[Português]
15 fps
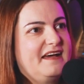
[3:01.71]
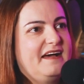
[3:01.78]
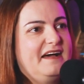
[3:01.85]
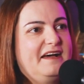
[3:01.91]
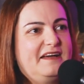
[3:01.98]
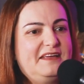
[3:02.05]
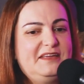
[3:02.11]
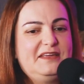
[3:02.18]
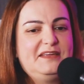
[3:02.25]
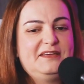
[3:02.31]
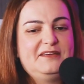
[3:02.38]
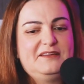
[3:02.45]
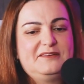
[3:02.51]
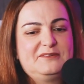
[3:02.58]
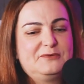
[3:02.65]

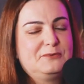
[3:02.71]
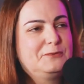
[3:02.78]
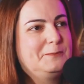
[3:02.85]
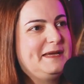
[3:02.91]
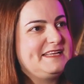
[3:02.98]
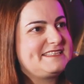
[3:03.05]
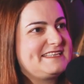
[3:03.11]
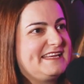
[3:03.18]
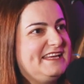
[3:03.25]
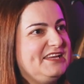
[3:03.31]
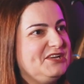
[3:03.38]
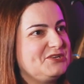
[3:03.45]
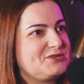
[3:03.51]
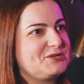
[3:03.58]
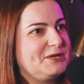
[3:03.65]
Aí, no mês
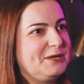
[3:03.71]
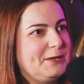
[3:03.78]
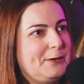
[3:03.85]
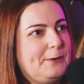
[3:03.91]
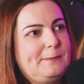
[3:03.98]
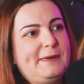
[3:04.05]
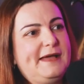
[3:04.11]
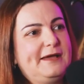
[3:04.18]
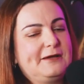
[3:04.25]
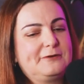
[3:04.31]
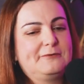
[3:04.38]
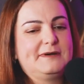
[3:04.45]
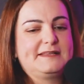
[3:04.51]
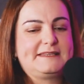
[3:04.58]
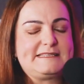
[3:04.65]
seguinte, eu
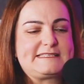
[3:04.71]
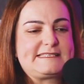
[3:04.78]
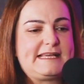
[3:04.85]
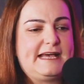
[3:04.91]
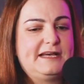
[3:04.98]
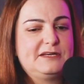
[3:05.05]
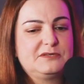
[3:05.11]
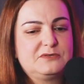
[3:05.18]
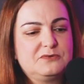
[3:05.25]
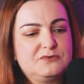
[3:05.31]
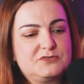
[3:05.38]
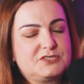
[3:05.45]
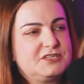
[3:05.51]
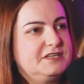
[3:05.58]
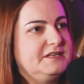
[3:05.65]
pego um
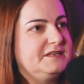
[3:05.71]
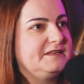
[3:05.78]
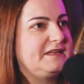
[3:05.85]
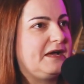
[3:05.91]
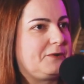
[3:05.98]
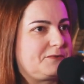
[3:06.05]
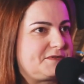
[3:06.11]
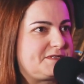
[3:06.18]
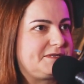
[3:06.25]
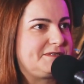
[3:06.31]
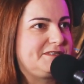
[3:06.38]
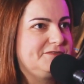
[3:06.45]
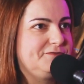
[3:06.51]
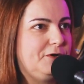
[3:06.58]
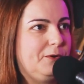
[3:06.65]
atestado de
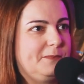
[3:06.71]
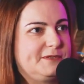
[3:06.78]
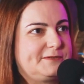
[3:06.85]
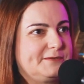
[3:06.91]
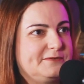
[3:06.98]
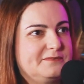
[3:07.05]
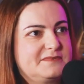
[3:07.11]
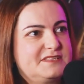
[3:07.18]
náusea e vômito.